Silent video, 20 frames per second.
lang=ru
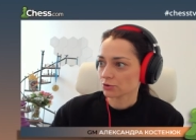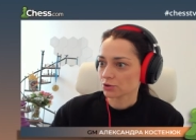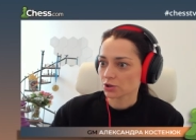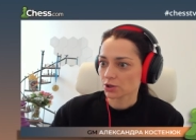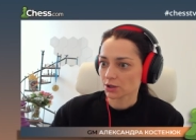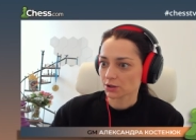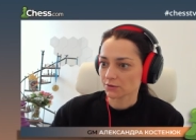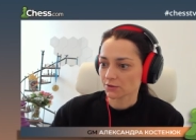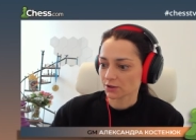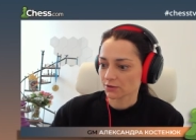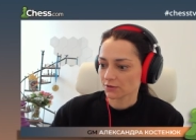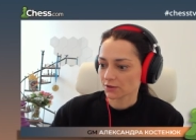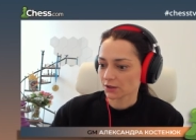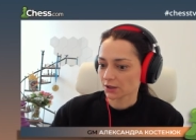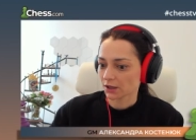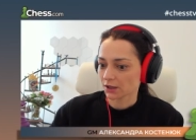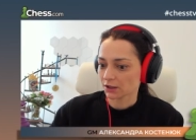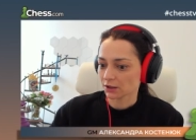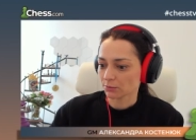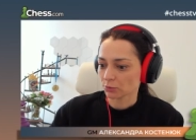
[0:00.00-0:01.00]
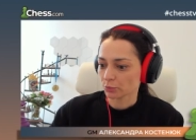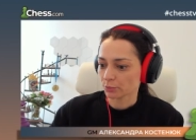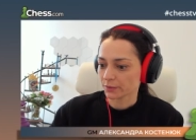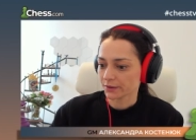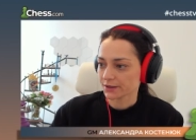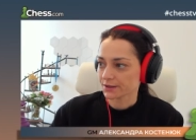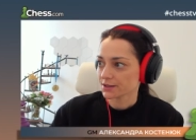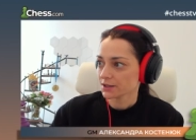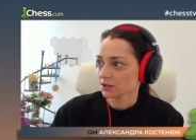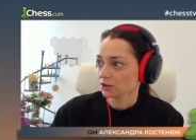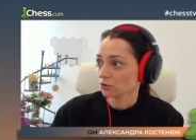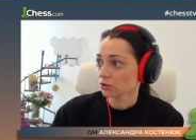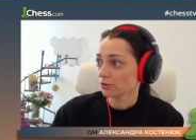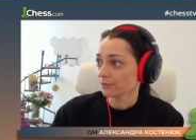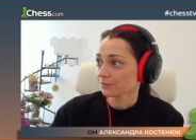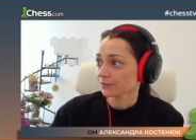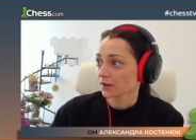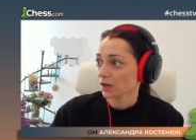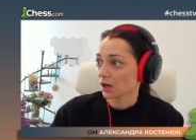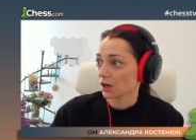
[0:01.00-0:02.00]
четвертьфинальному
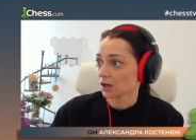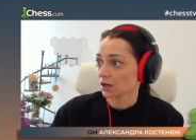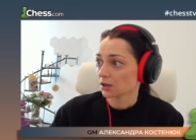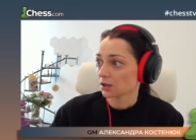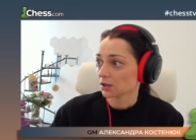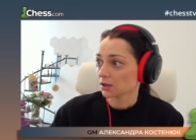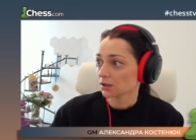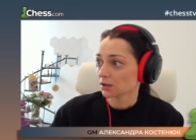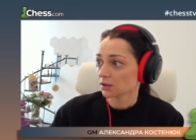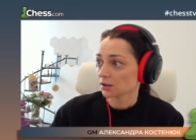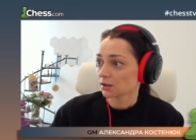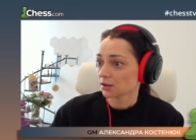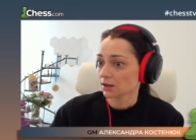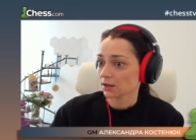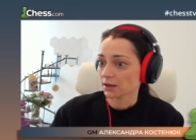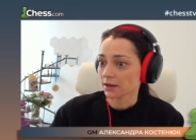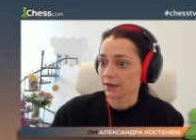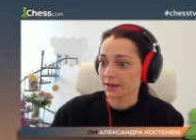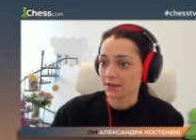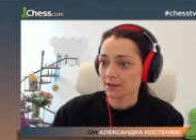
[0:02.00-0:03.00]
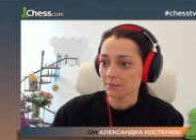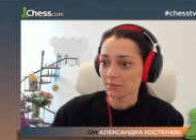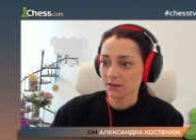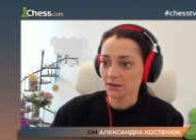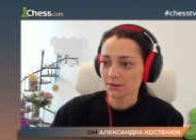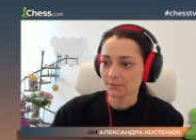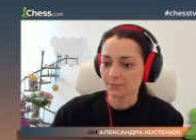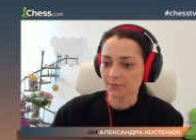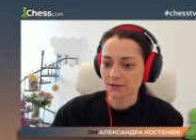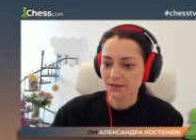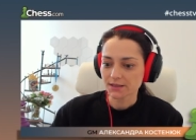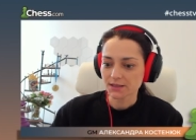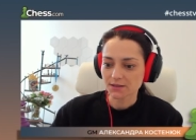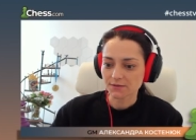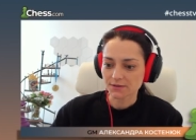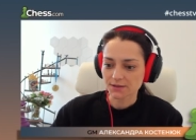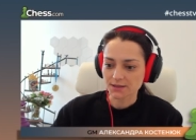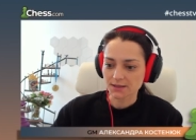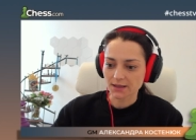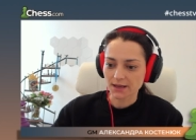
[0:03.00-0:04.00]
поединку, а именно
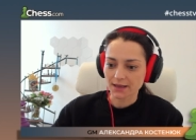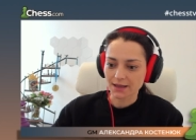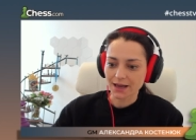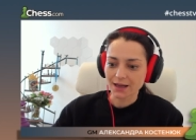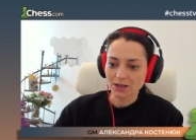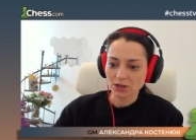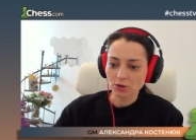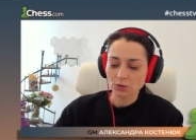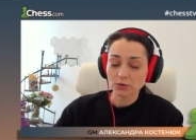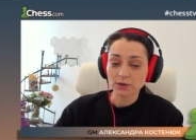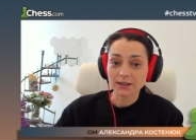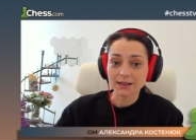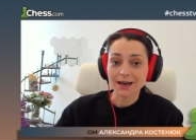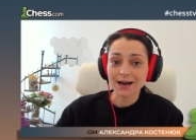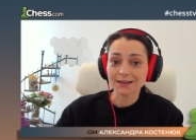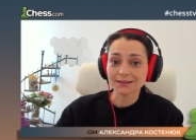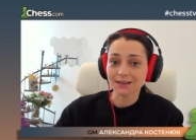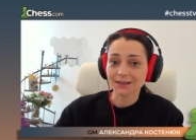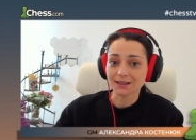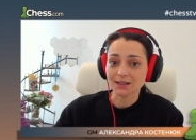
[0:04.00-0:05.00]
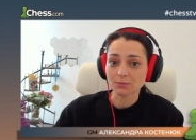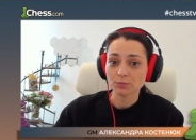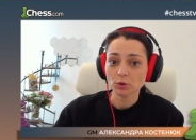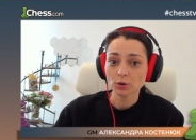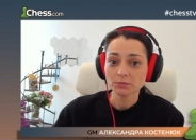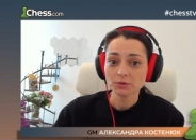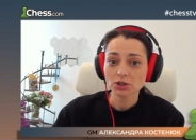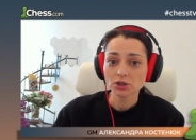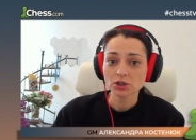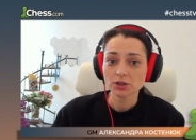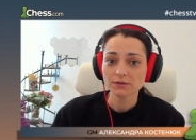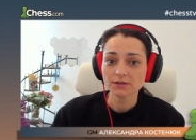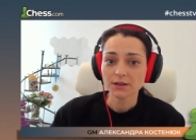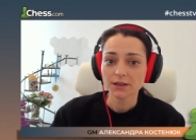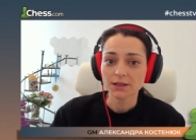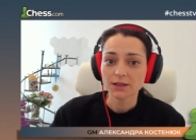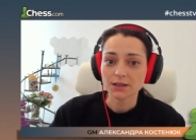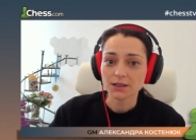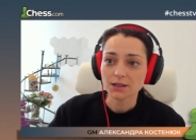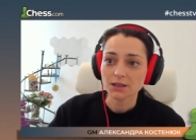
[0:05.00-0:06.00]
противостоянию Яна Непомнящего
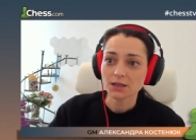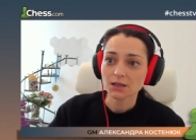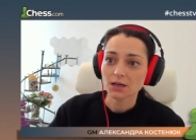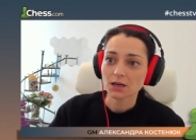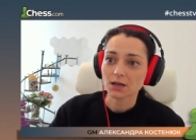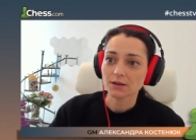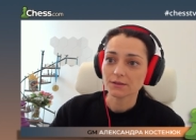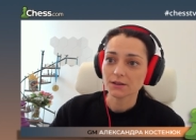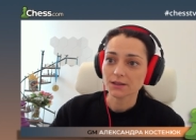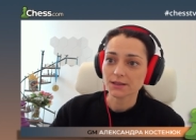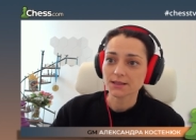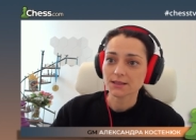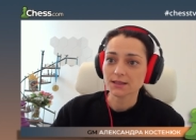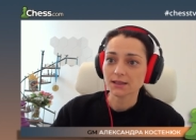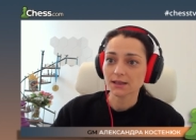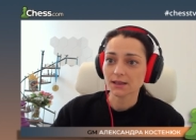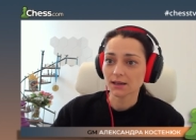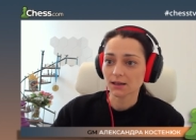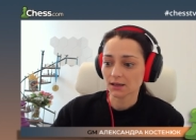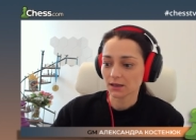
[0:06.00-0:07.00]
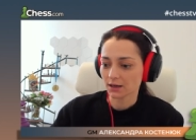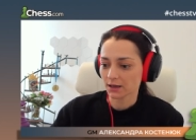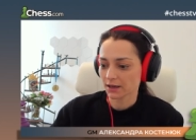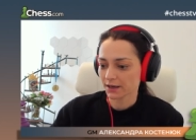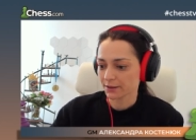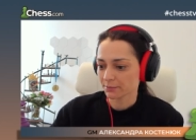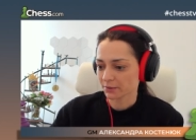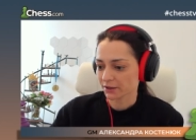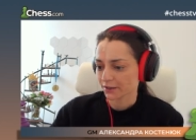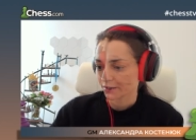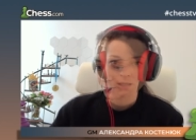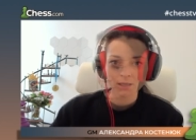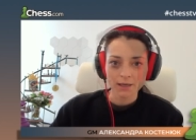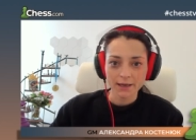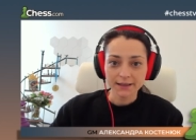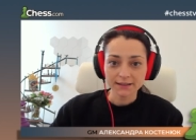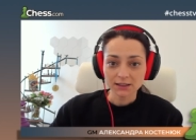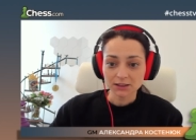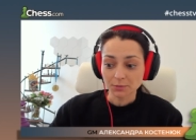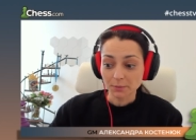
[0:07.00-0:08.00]
и Винсена Каймера.
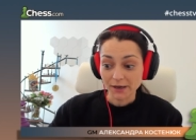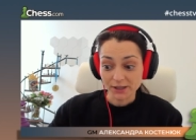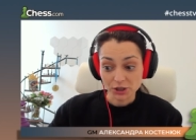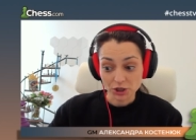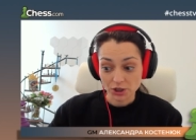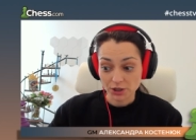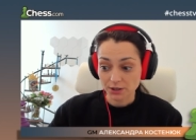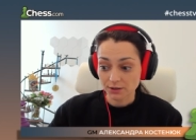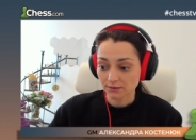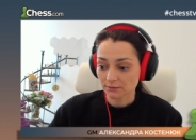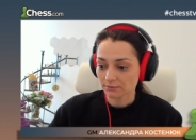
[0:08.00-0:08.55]
Этот матч